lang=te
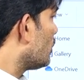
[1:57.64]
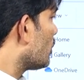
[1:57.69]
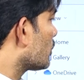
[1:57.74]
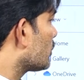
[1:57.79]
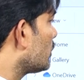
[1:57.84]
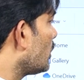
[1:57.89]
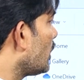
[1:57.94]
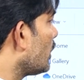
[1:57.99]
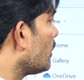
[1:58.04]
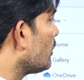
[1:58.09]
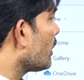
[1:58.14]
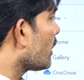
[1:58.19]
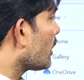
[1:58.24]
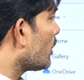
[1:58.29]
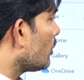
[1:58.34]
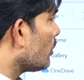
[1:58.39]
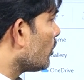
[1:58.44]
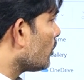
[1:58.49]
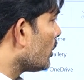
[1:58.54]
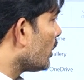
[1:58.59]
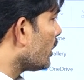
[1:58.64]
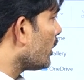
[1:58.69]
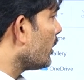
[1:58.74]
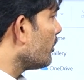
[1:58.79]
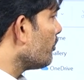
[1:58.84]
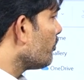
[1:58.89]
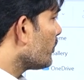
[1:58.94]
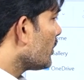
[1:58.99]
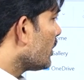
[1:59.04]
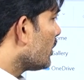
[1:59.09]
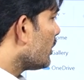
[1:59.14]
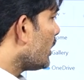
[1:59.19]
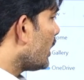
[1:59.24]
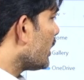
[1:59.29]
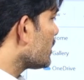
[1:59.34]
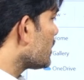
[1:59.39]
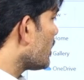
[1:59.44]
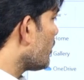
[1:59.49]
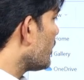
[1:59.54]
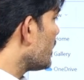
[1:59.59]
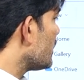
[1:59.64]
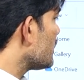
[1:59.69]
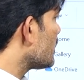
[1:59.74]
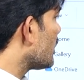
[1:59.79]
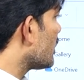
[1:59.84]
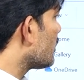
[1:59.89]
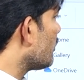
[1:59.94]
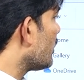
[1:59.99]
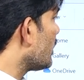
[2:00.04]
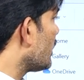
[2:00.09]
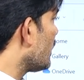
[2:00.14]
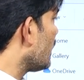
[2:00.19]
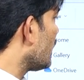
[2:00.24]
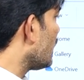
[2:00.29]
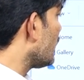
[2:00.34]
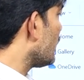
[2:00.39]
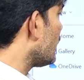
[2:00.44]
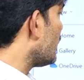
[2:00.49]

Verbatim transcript: దొరకలేదు ఇక్కడ ఉన్నది దానికి సంబంధించినటువంటి